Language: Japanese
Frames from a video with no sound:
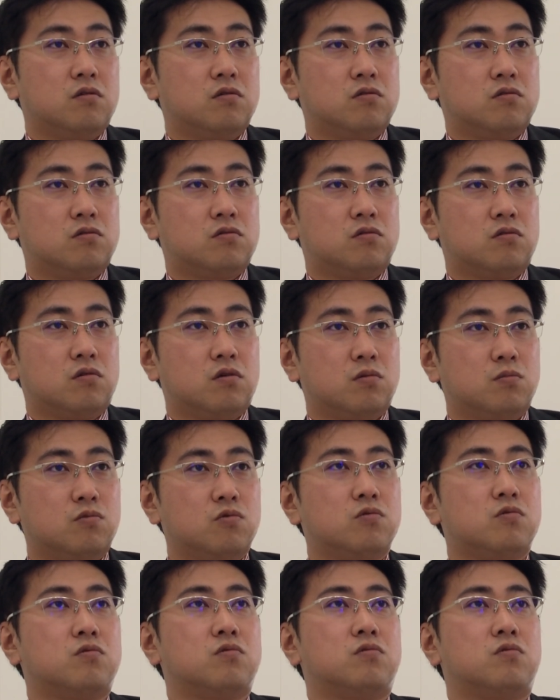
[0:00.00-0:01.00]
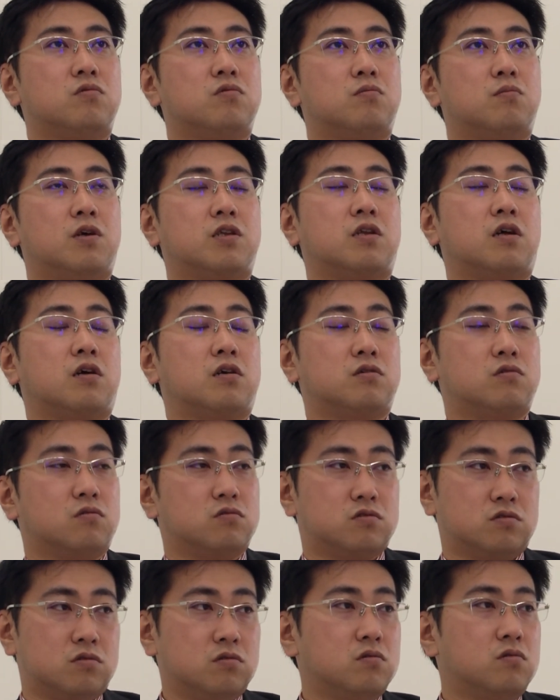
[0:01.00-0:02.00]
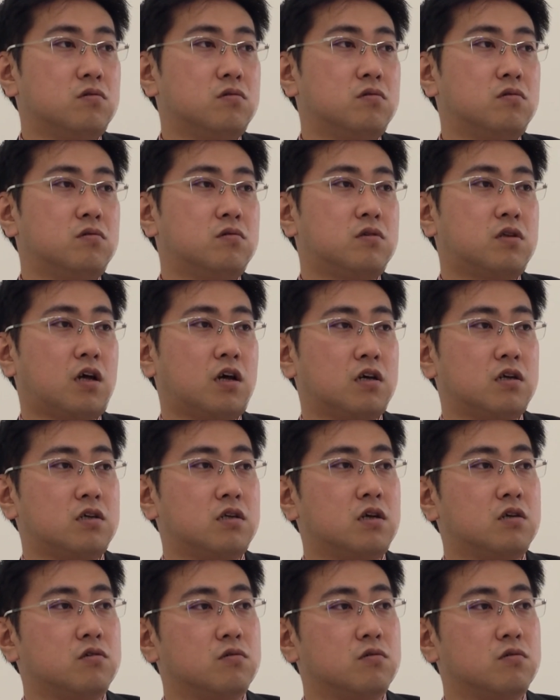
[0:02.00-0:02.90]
それもまた一つの大義だと思うんで